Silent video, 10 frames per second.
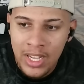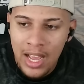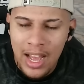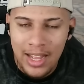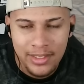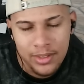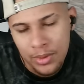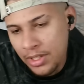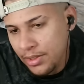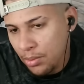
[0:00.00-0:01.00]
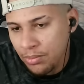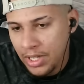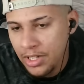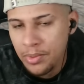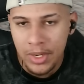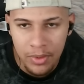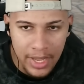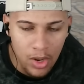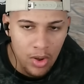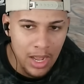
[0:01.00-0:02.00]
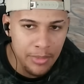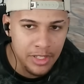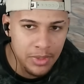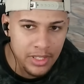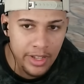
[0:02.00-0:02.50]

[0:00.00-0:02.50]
Ah, ou eles estão tristes porque não quer colocar a mesmice,